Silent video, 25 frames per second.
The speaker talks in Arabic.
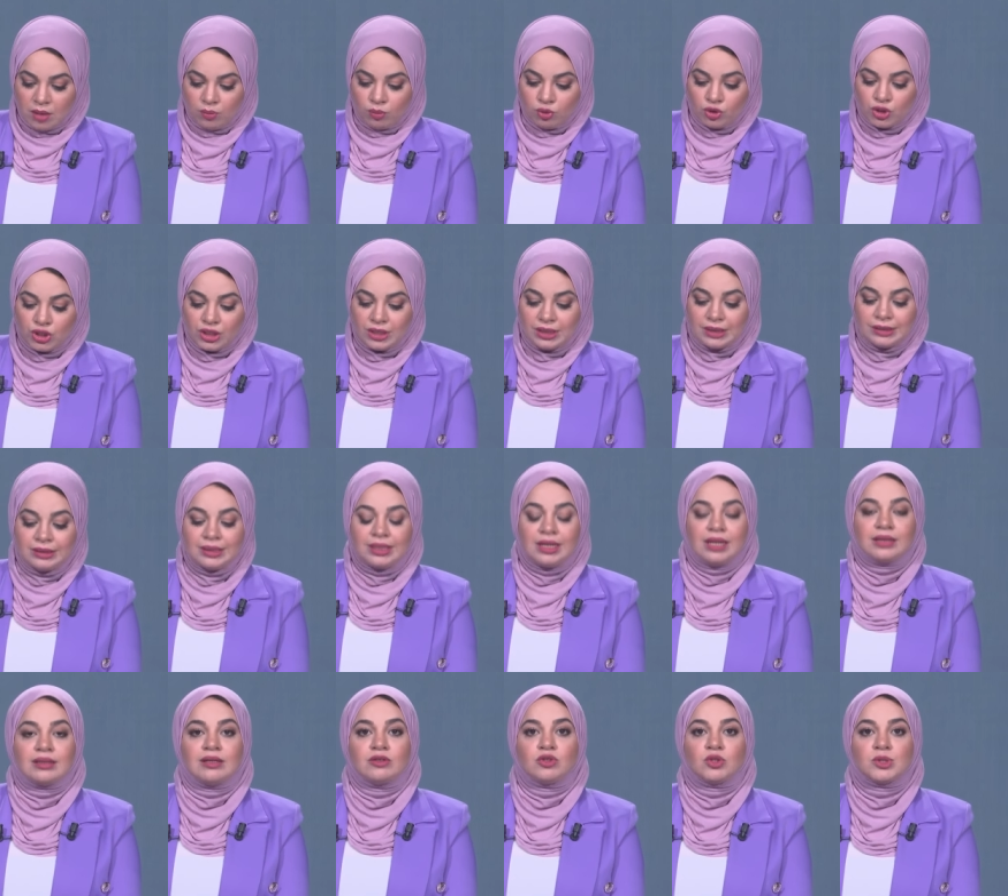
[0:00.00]
مشيرا
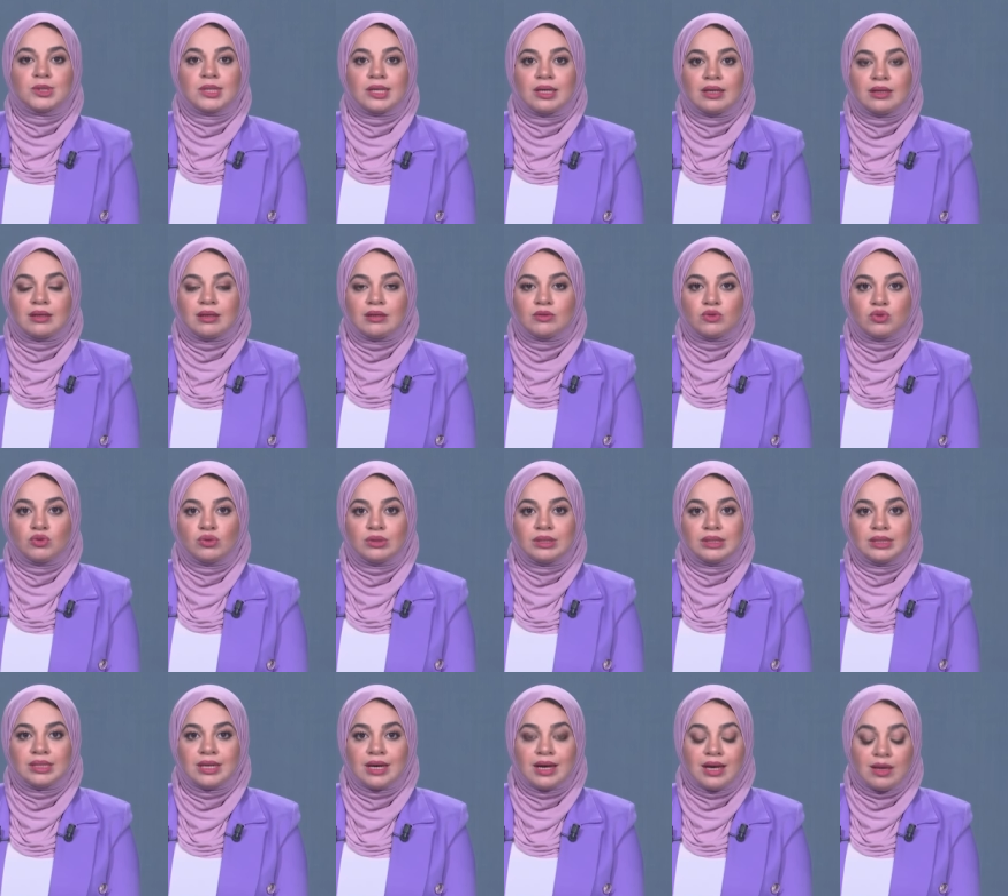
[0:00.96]
إلى أن الجزائر
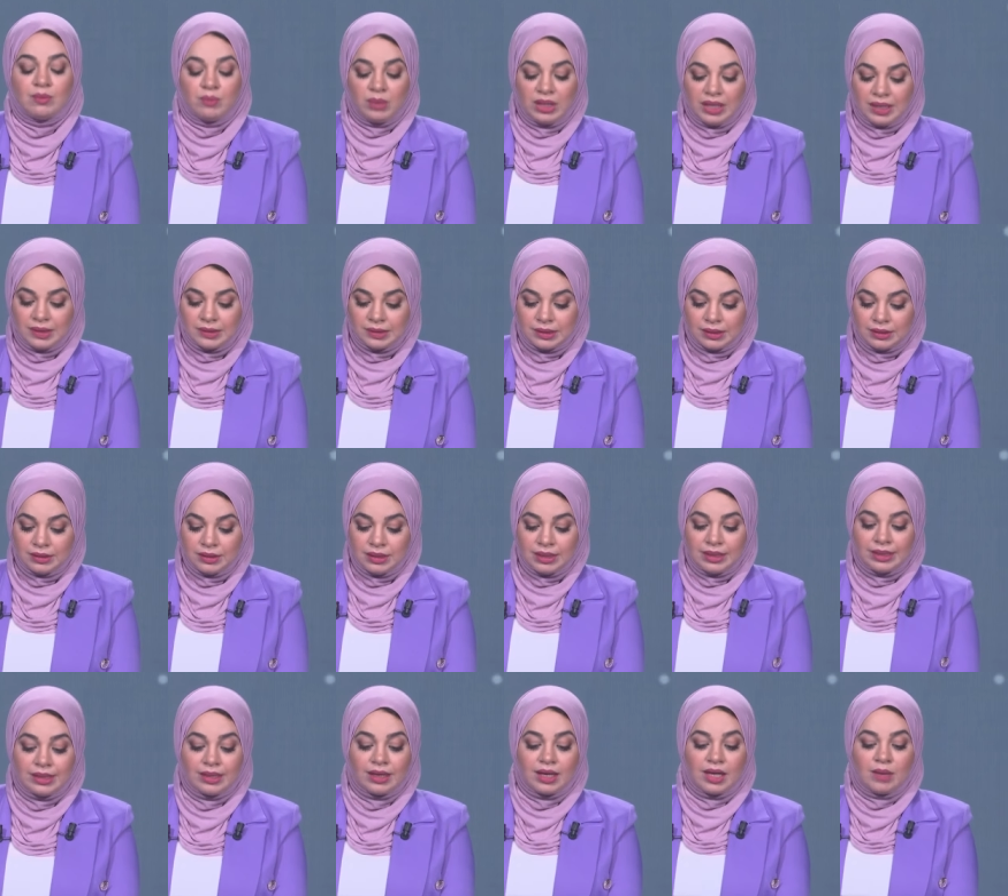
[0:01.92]
تولي أهمية
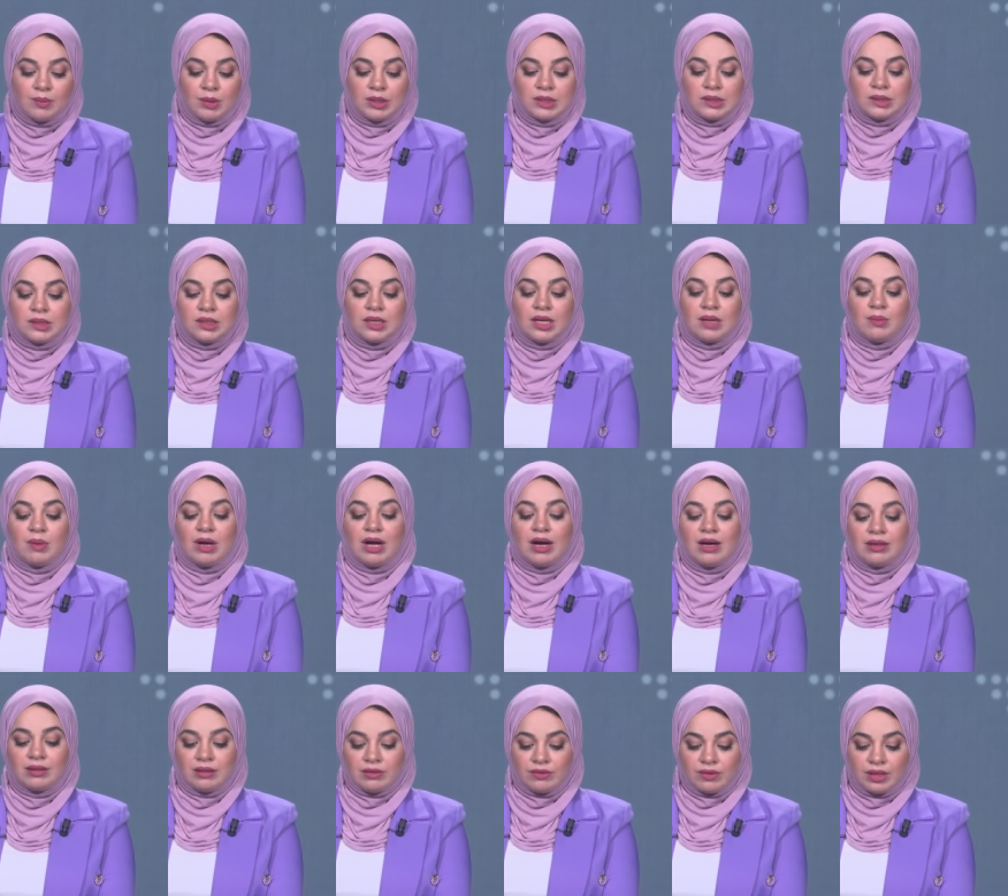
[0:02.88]
لإقامة
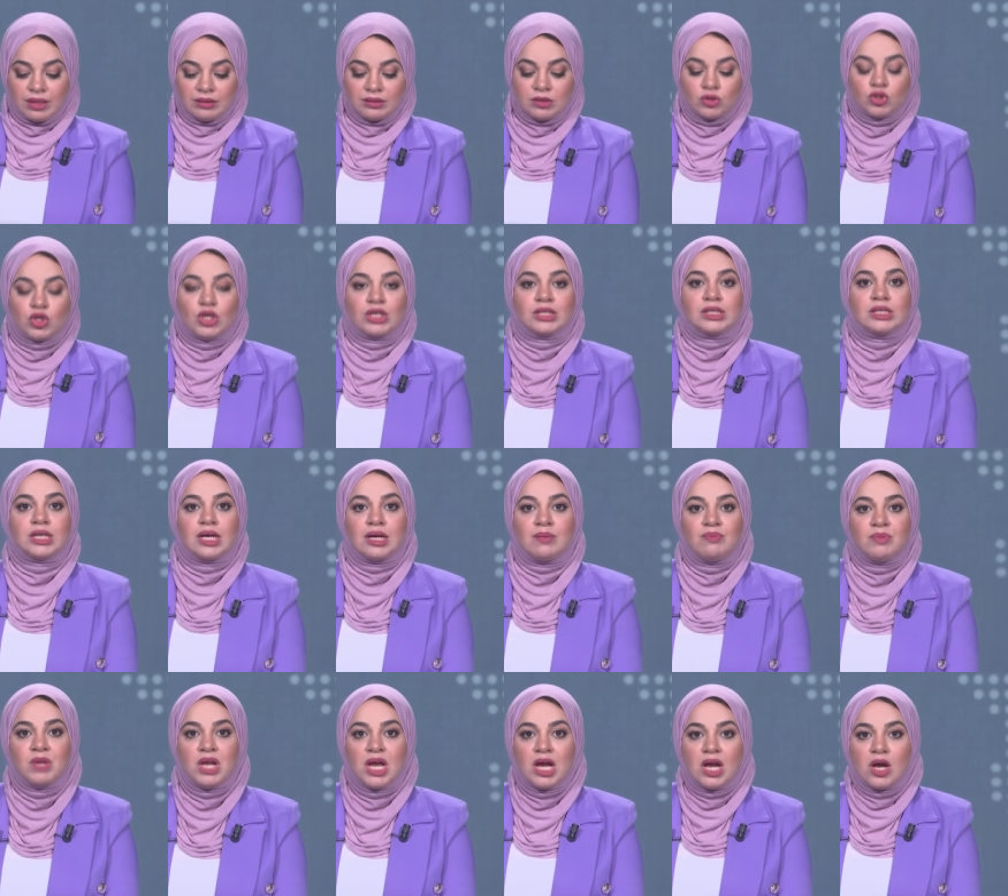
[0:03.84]
المعارض
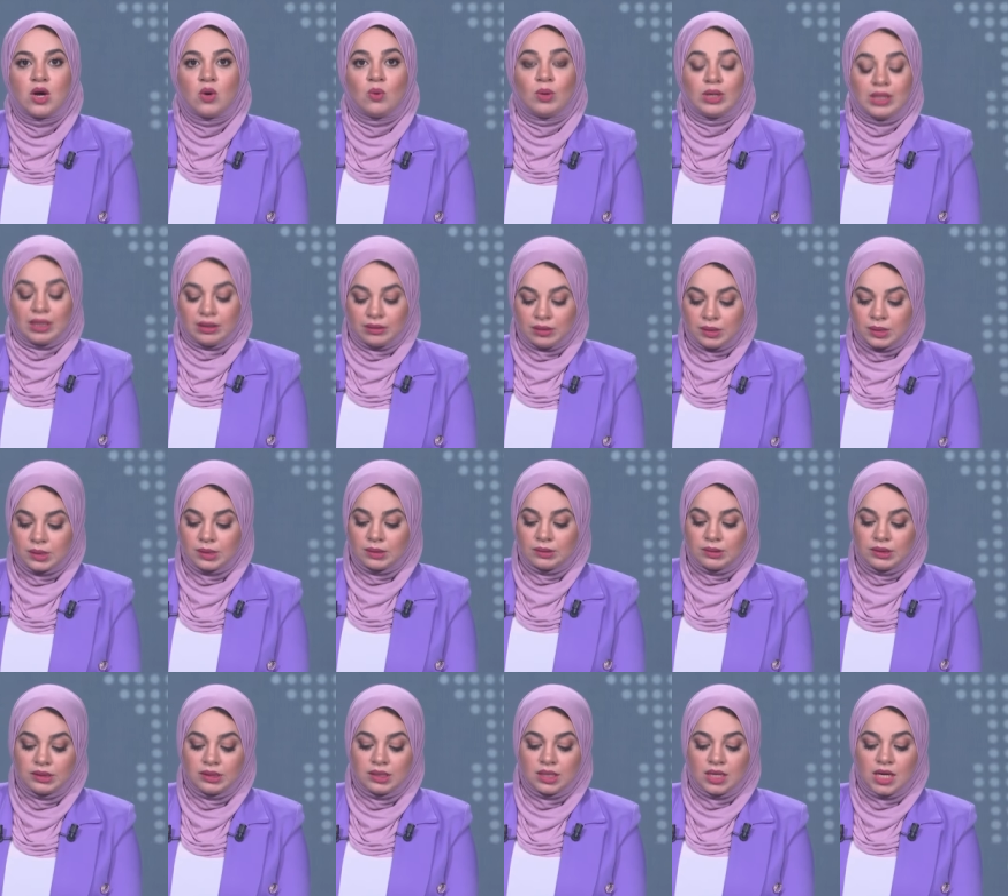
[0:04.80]
التجارية
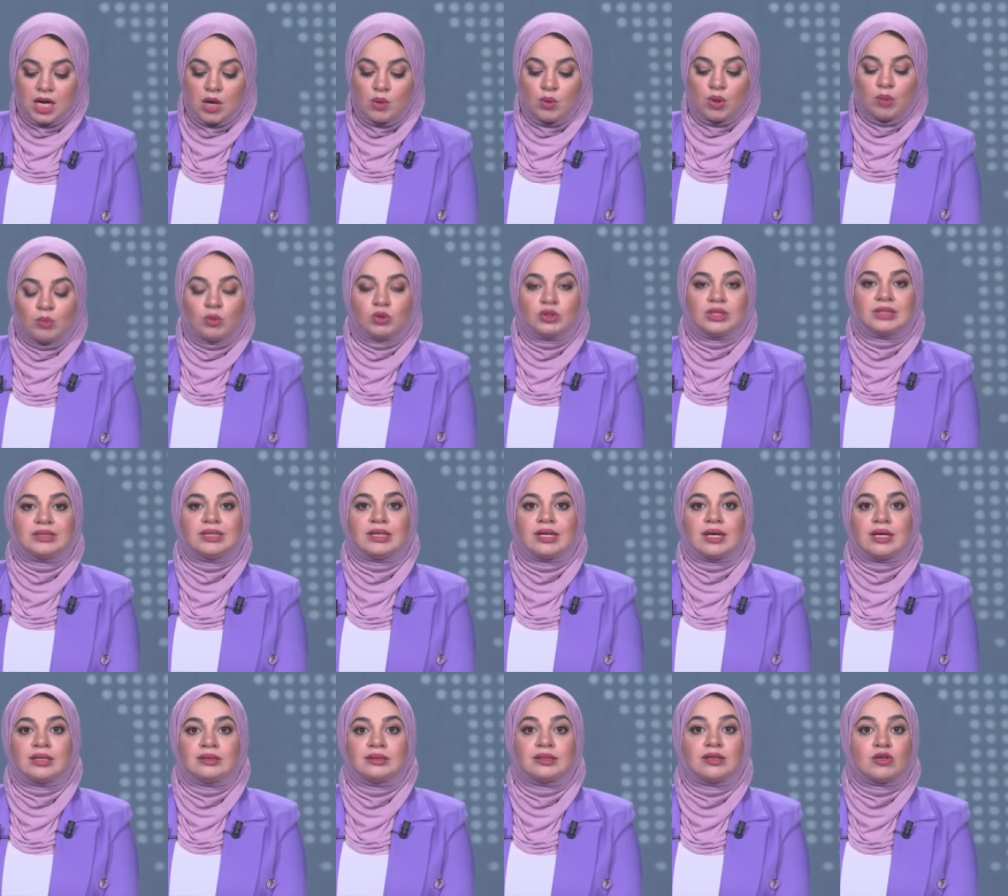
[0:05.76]
والاقتصادية
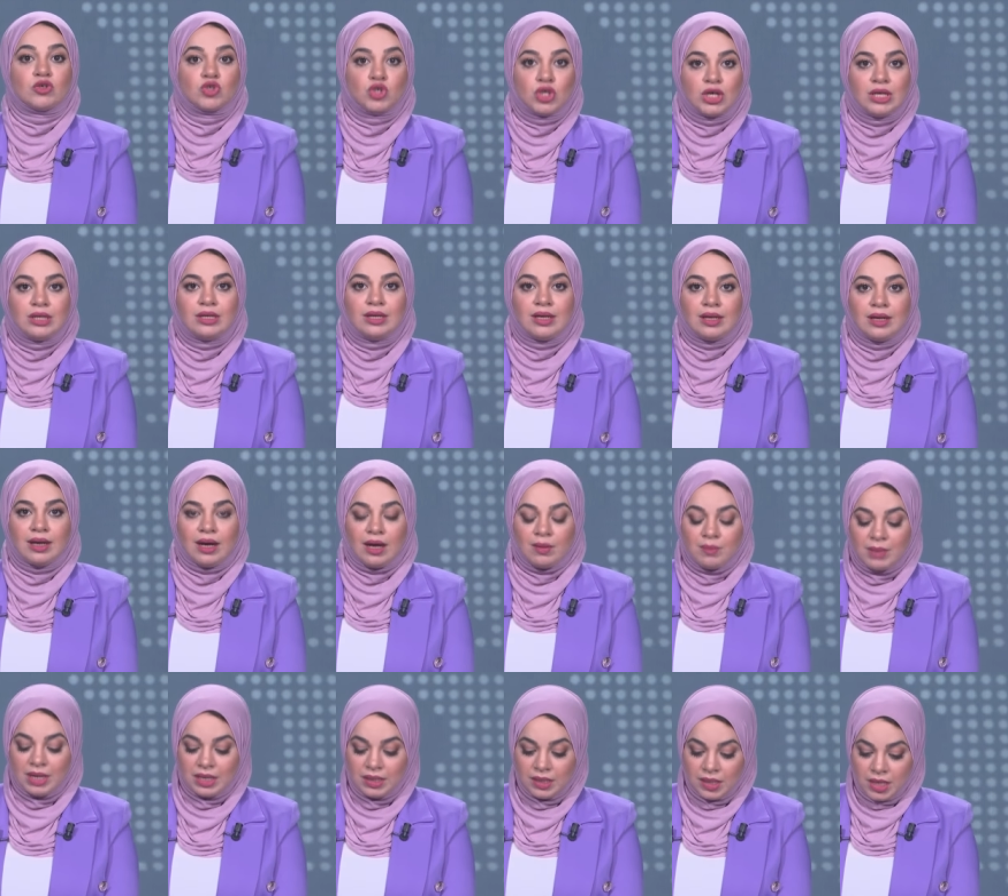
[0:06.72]
ومنتديات رجال
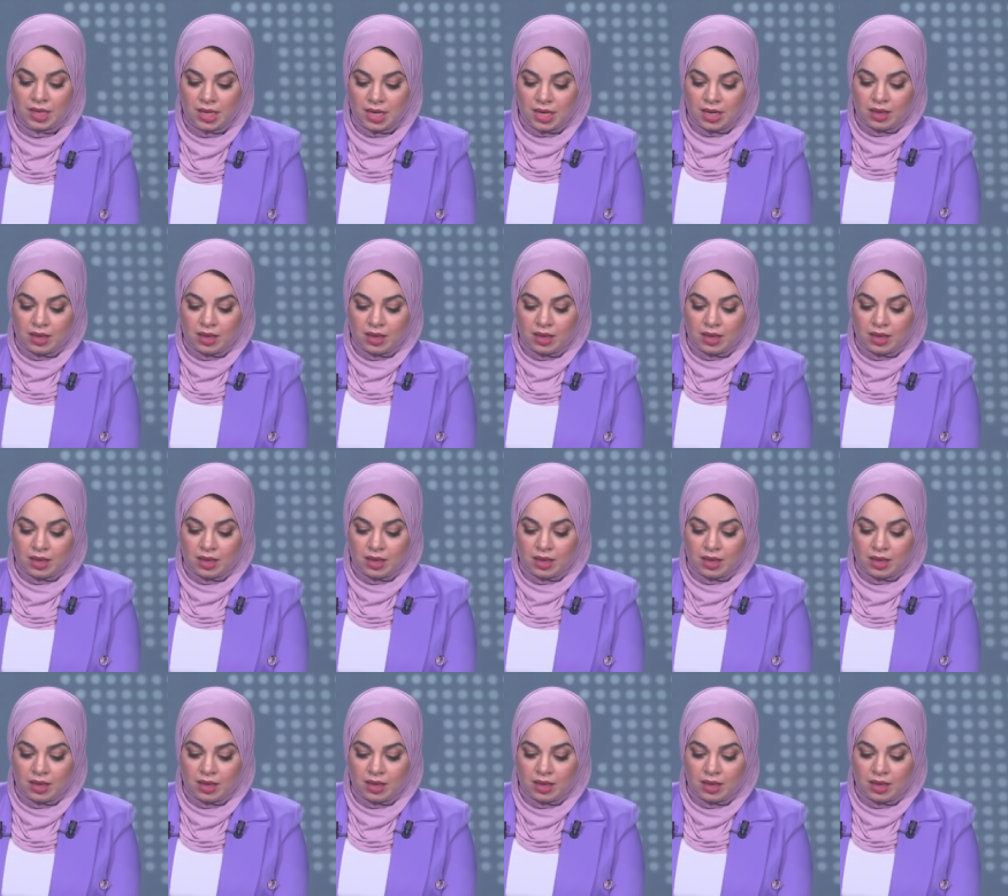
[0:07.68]
الأعمال